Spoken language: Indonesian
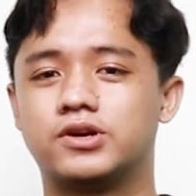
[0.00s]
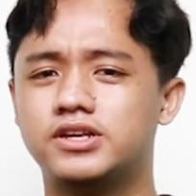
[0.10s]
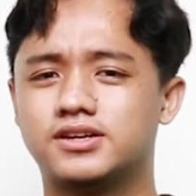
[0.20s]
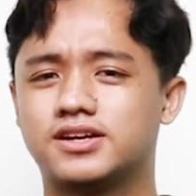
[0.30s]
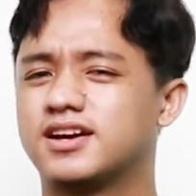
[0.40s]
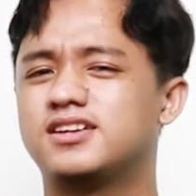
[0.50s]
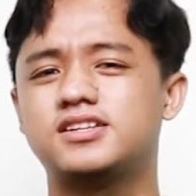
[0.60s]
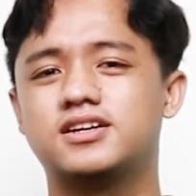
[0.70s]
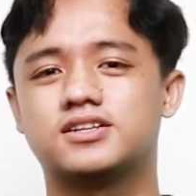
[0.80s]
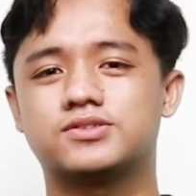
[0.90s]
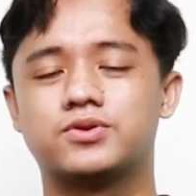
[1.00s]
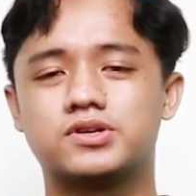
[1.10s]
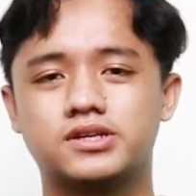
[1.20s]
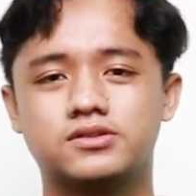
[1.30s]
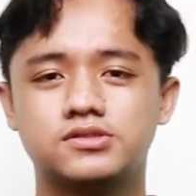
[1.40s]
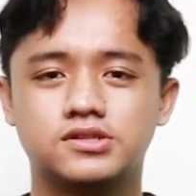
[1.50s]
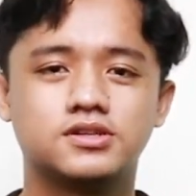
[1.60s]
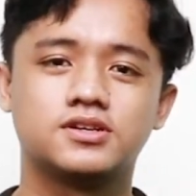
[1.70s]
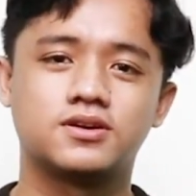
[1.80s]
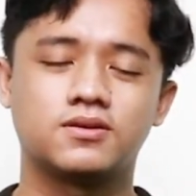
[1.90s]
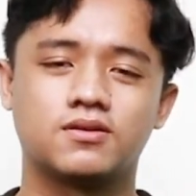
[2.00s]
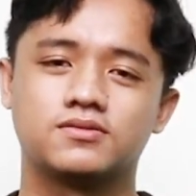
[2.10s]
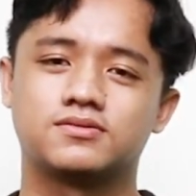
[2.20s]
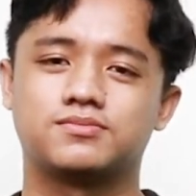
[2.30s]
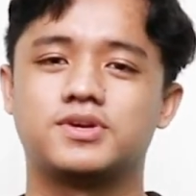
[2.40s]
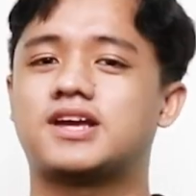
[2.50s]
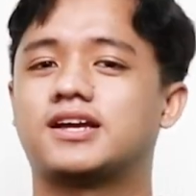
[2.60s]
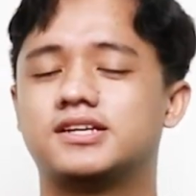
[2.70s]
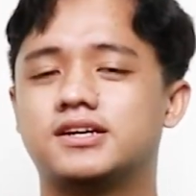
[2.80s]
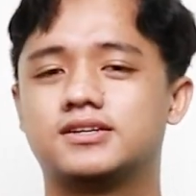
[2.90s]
worry, enggak sih enggak worry itu. Biasa aja.